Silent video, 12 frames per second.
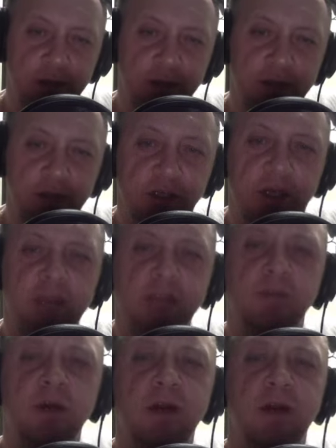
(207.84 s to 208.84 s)

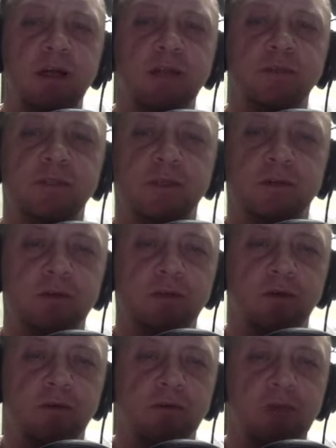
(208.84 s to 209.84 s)
Сейчас мы окажемся в
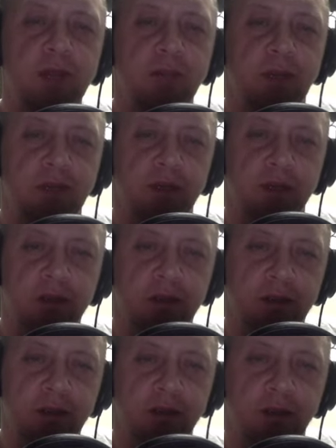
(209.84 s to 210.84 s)
ином времени,
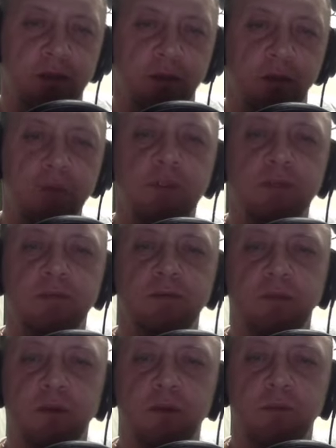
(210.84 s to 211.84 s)
а может и
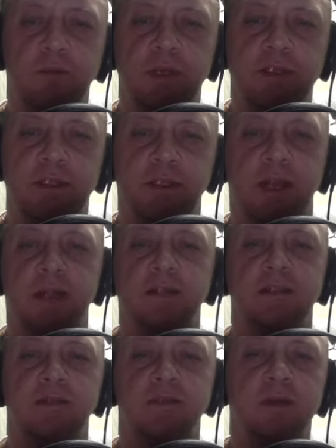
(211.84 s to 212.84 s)
в ином
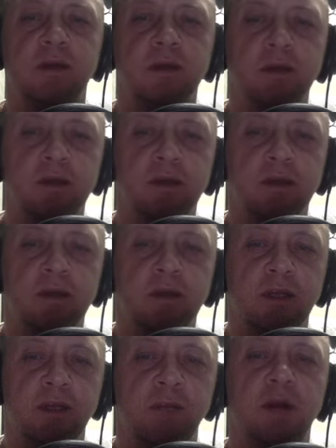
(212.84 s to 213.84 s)
пространстве,
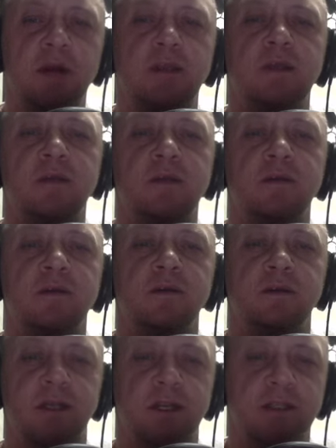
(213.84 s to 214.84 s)
ибо они
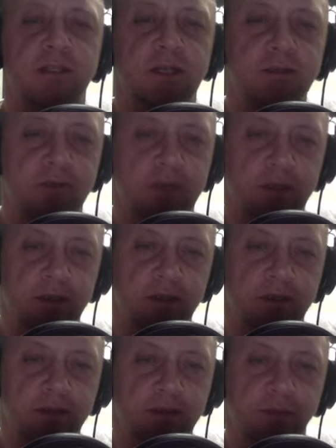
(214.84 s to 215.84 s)
неразрывны,
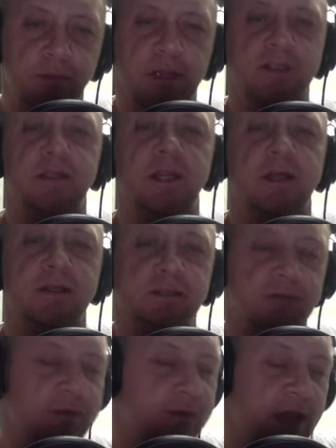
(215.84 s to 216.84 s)

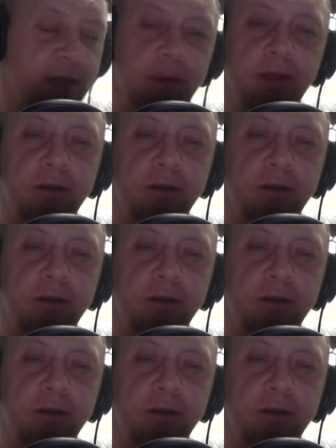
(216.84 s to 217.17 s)
пространство и время.